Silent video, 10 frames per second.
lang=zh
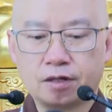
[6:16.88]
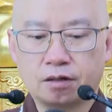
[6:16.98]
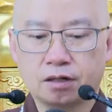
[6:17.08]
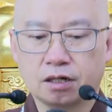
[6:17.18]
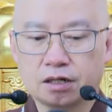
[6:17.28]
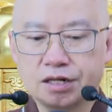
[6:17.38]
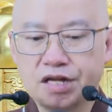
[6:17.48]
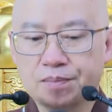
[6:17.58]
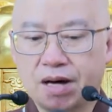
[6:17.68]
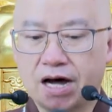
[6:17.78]
那个
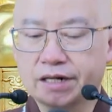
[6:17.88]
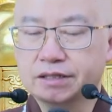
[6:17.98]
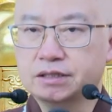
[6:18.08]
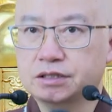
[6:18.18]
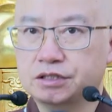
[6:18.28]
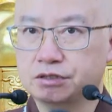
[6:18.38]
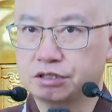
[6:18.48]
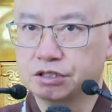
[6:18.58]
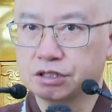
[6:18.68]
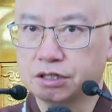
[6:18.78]
涅槃就
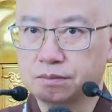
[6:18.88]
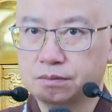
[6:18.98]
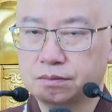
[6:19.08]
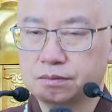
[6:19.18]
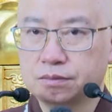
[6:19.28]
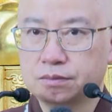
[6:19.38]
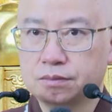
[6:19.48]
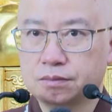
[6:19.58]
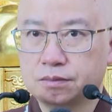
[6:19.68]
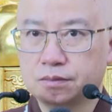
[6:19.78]
是指的
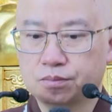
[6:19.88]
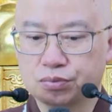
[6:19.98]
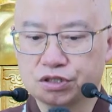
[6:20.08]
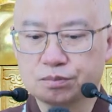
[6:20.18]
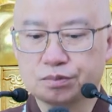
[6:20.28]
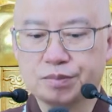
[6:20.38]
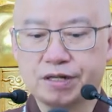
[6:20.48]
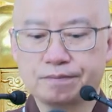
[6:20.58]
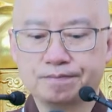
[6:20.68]
不生不灭。